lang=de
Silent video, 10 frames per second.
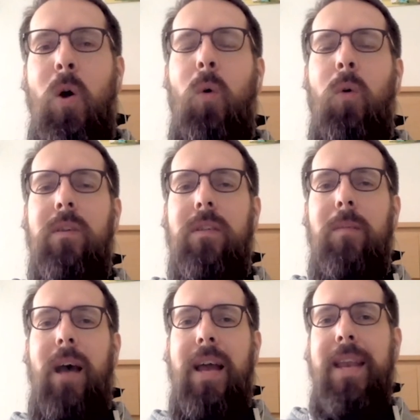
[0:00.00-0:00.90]
und es
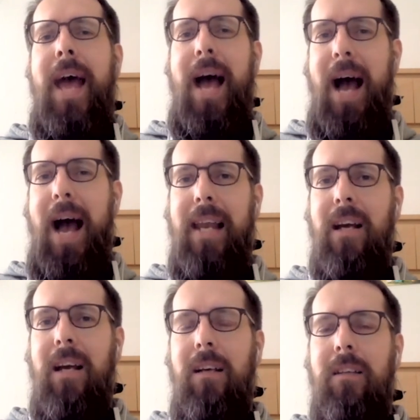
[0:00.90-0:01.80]
gibt einen Herr
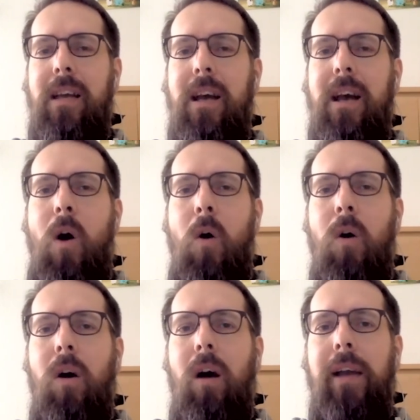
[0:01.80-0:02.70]
Heiler, der
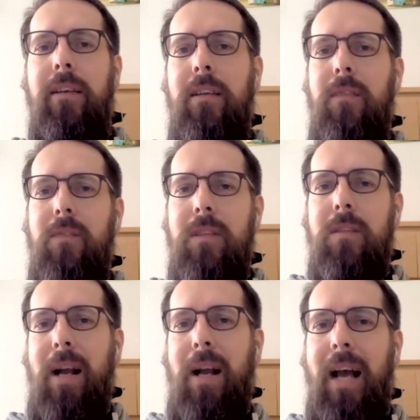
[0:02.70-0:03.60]
auch einen gewissen
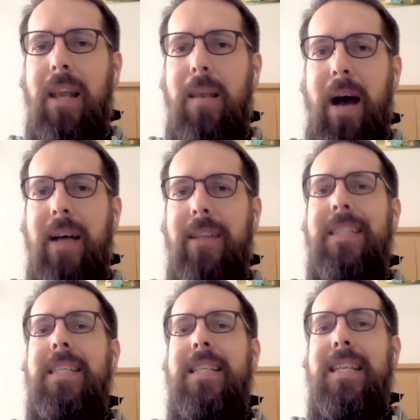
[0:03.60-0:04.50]
markanten Bart
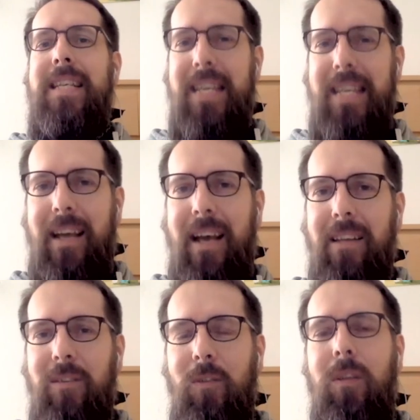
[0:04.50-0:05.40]
nicht
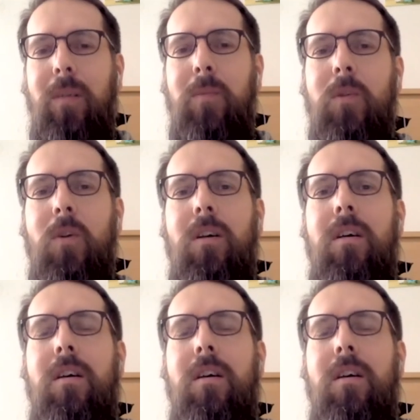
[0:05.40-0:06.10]
hat. Und dann gibt es noch